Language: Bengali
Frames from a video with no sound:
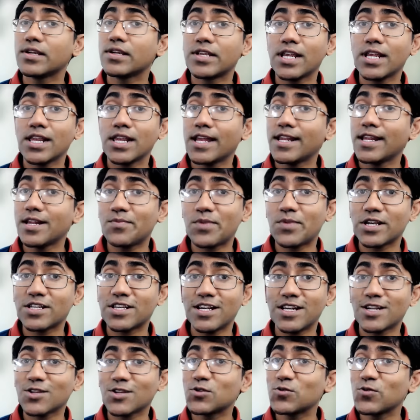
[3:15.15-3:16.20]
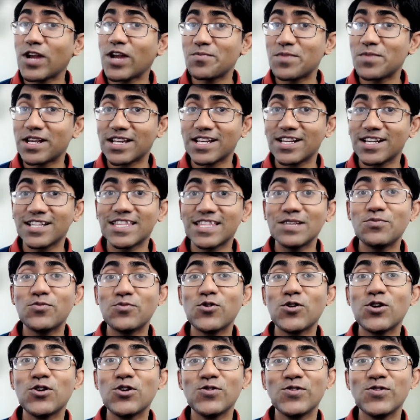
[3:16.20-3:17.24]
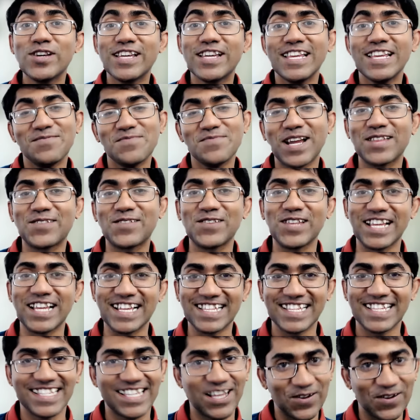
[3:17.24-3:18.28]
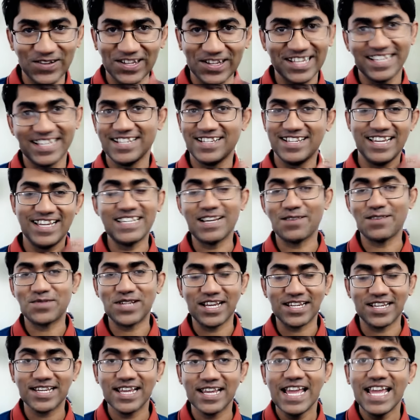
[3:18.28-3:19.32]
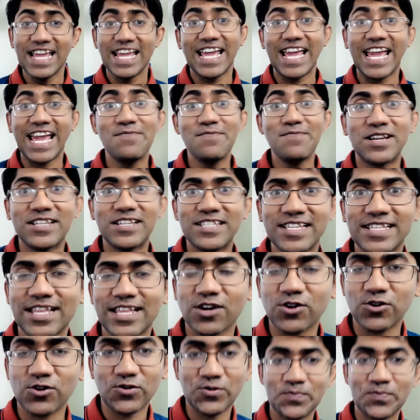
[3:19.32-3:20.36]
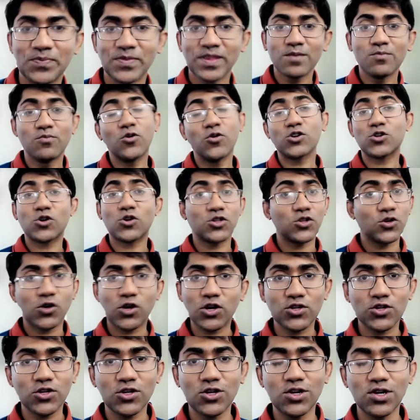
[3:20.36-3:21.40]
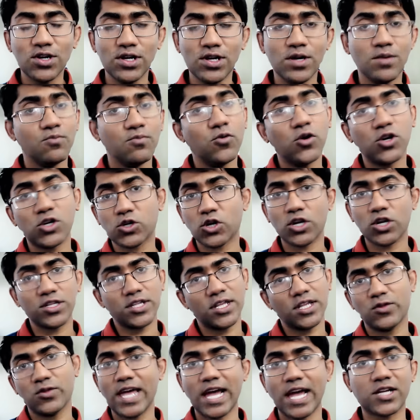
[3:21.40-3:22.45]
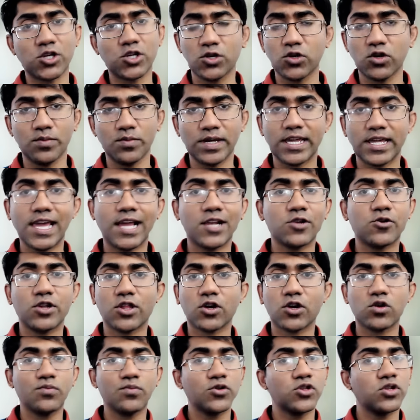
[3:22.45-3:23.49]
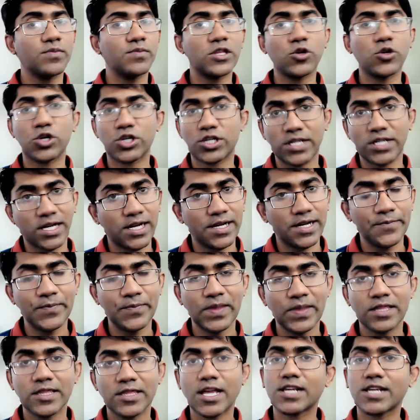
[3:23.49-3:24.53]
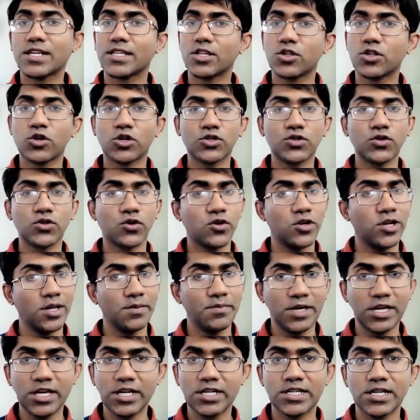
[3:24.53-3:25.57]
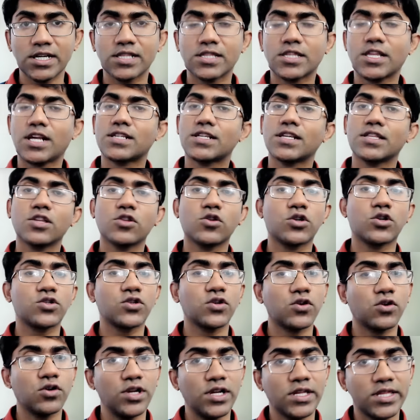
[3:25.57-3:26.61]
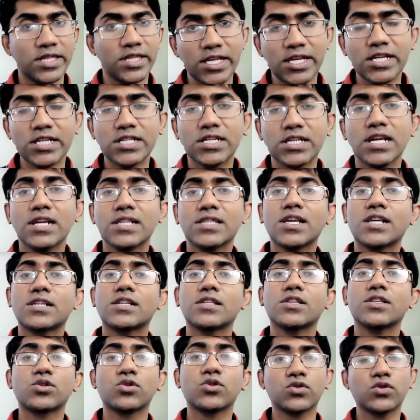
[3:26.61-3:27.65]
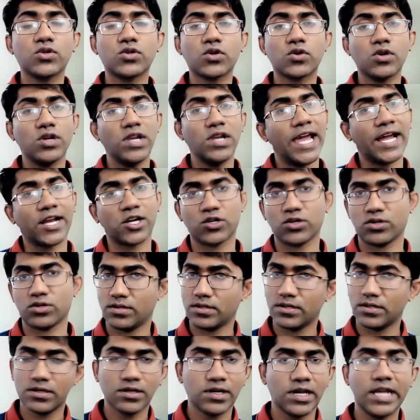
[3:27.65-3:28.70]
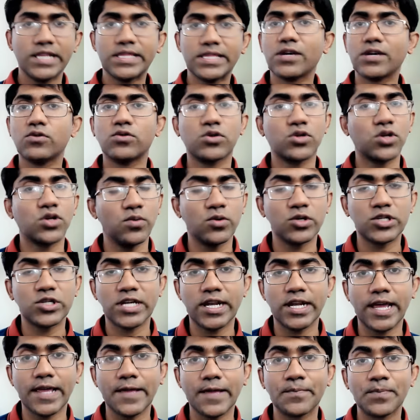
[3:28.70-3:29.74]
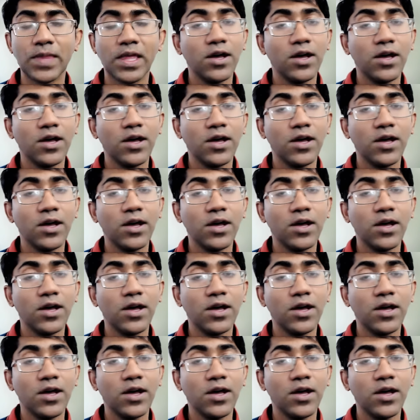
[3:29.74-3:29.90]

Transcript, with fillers: রেল লাইনের পাশের একটা চুরাই মার্কেটেতে পুরনো লুঙ্গি কিনে বাড়ি চলে গেছে যাও হিসাব শেষ এইবার চিন্তা করো মোট কত খরচ হলো মোট খরচ কিন্তু একশোই হবি খেয়াল করে দেখো প্রথমে দশ টাকা তার সাথে দশ যোগ করলে বিশ তার সাথে দশ যোগ করলে তিরিশ তার সাথে সত্তর যোগ করলে একশো এতে কোনো সমস্যা নাই